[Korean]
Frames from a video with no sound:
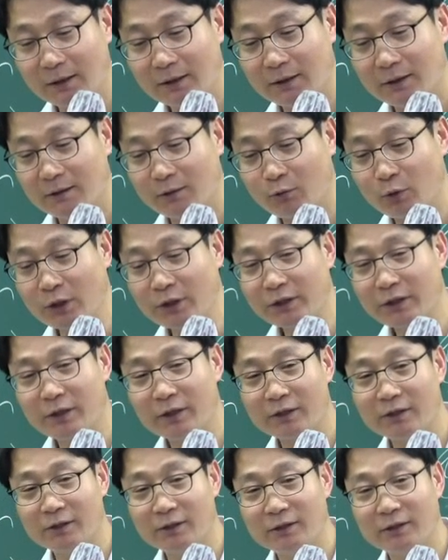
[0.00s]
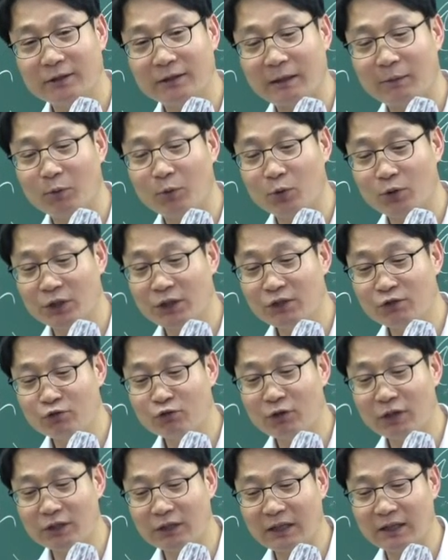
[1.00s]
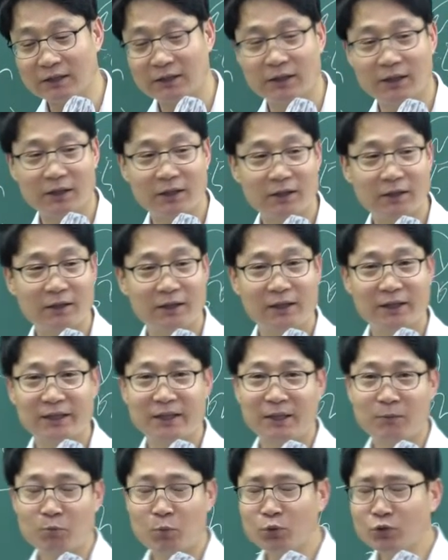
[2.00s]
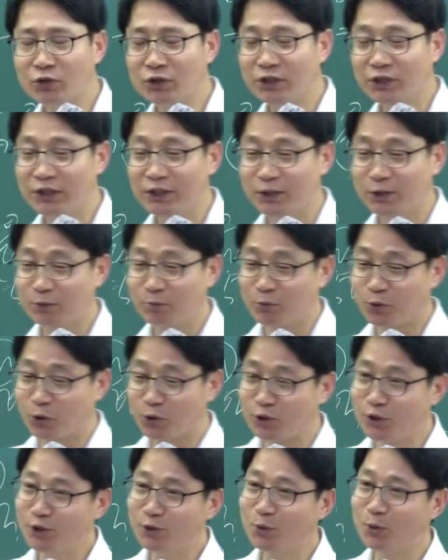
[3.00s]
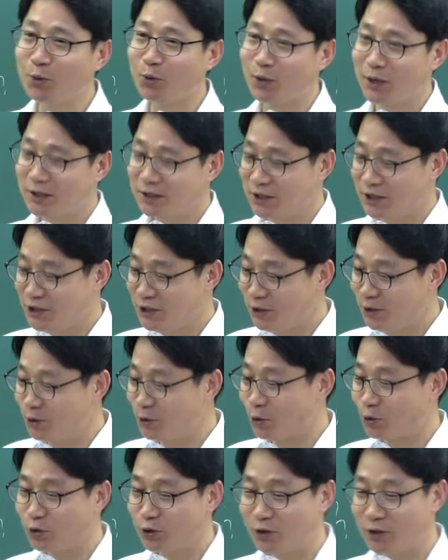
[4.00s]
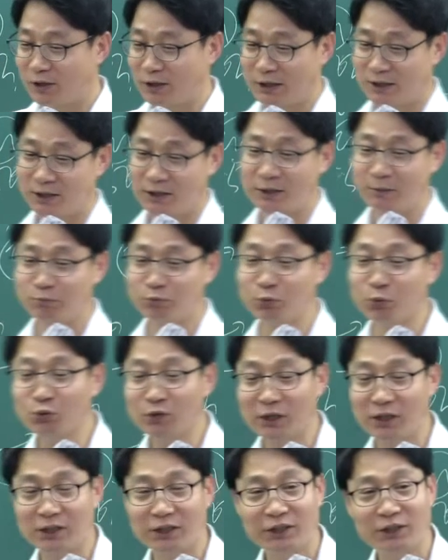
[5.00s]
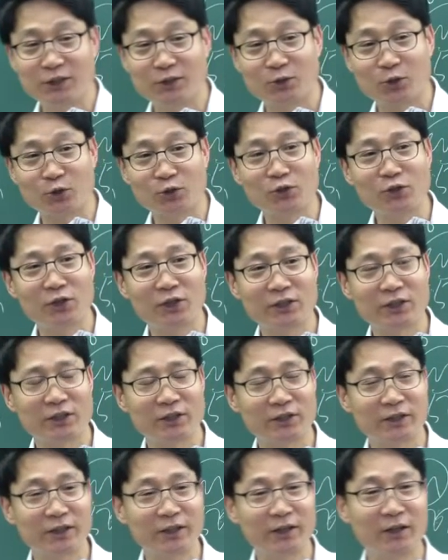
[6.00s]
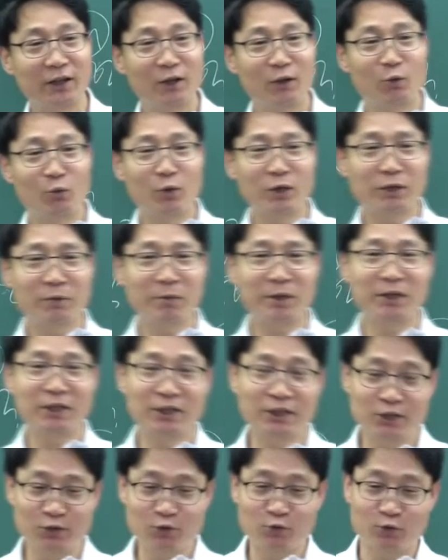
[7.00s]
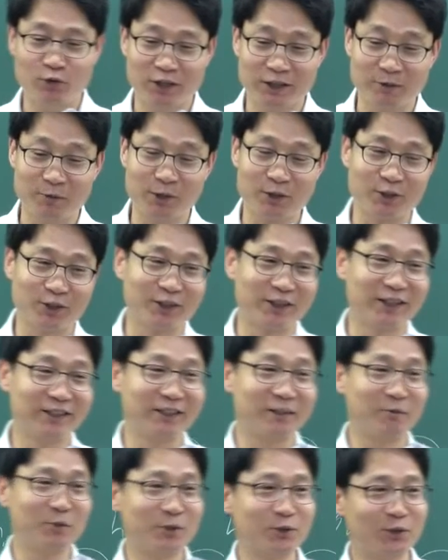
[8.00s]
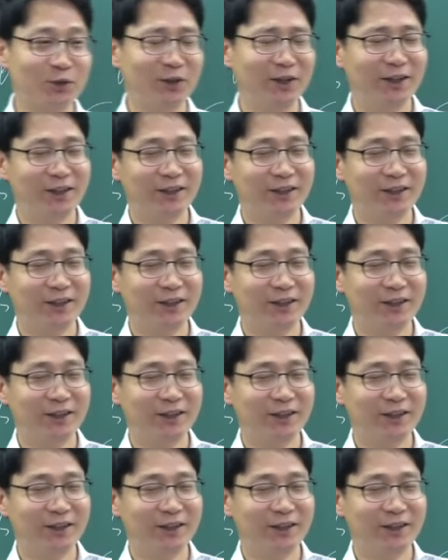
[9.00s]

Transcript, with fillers: 아, 왜 이렇게 그 나보고 신중하냐 항상 뭐든지 일을 좀저질르고 항상 일을 저질러라 특히 부동산은 일을 저질러야 되는데 왜 이렇게 맨날 신중하게 막 그렇게 하냐 면서